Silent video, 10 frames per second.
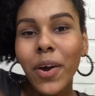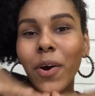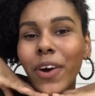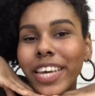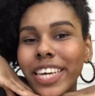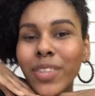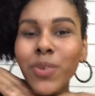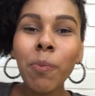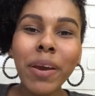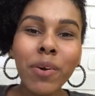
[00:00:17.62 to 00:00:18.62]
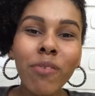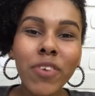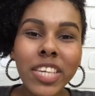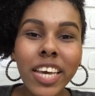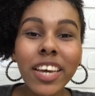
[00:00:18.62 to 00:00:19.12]
Oi, tudo bem com
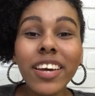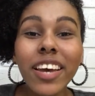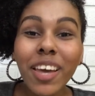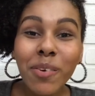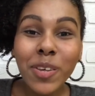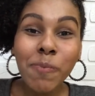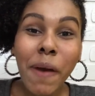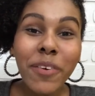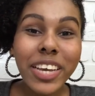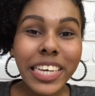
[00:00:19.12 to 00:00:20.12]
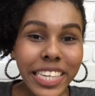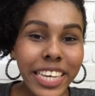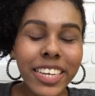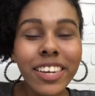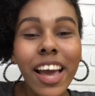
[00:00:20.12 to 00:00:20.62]
você? Eu espero que
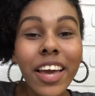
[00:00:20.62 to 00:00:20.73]
sim.